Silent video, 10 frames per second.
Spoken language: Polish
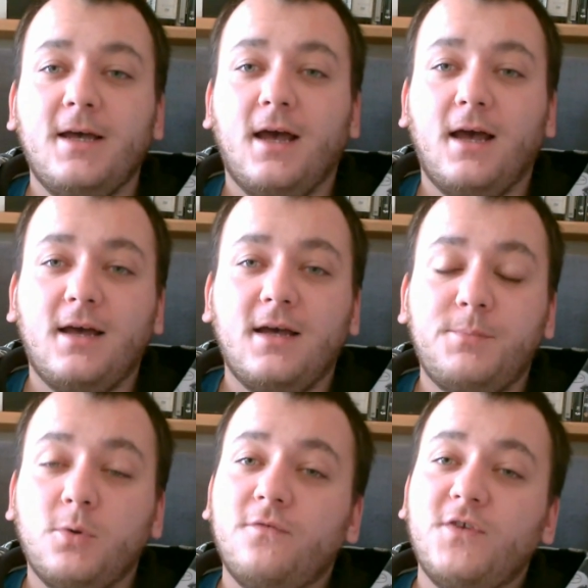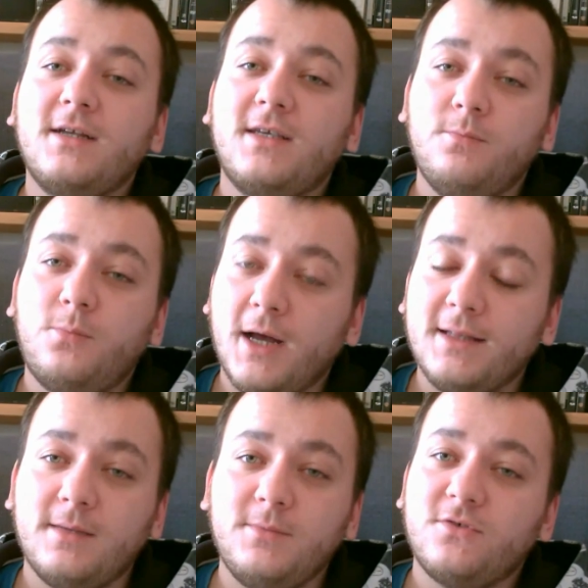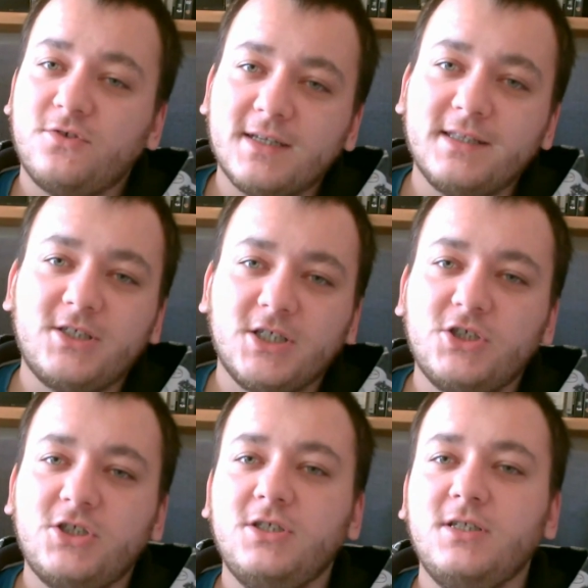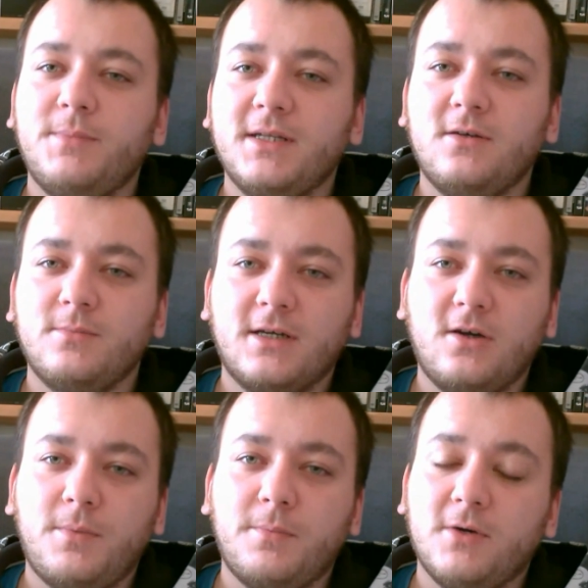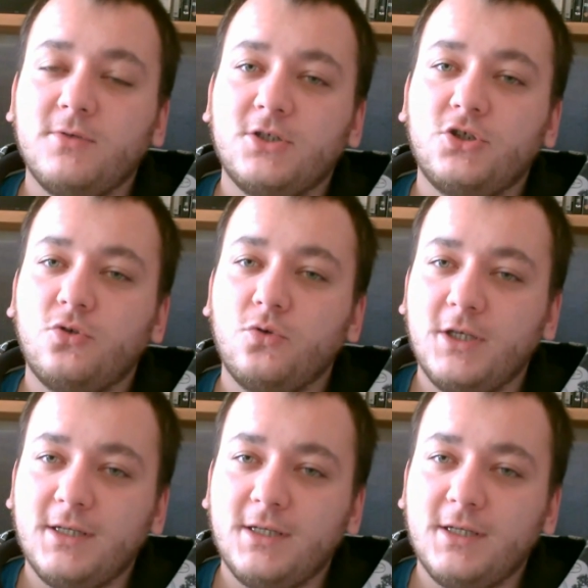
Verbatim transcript: e, było wielkim błędem i w czwartej części nie będą tego popełniać drugi